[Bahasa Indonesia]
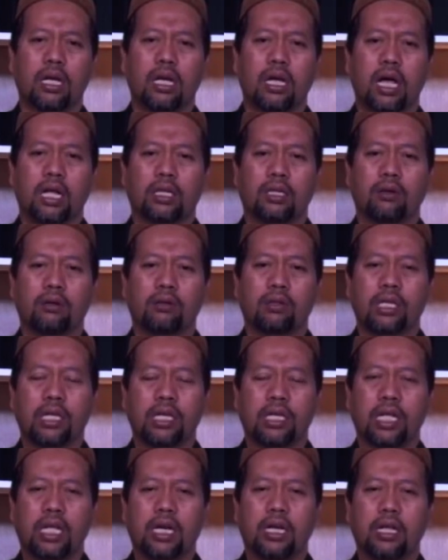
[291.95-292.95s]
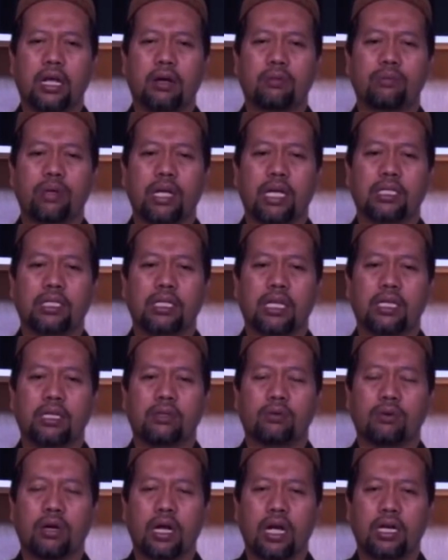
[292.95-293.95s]
atau zikir yang biasa
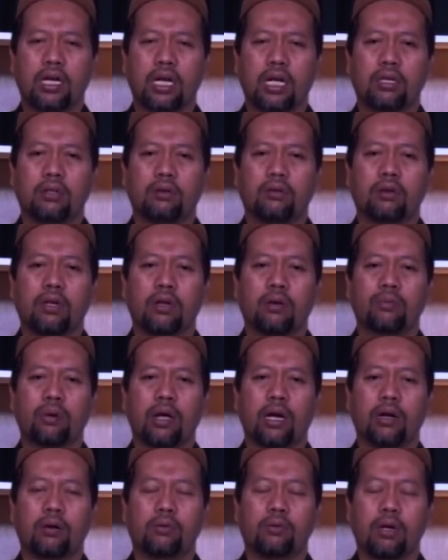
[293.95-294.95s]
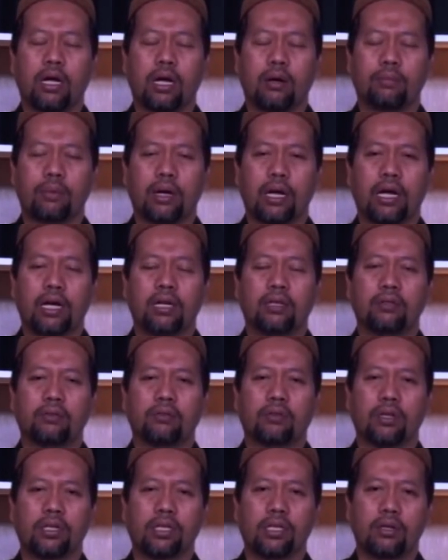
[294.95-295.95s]
digunakan oleh para ulama ahli
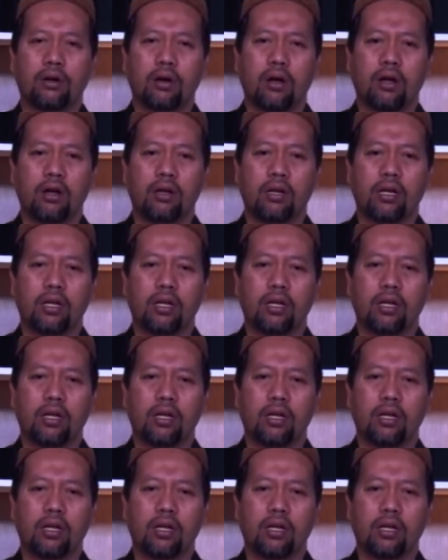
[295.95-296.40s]
tariqah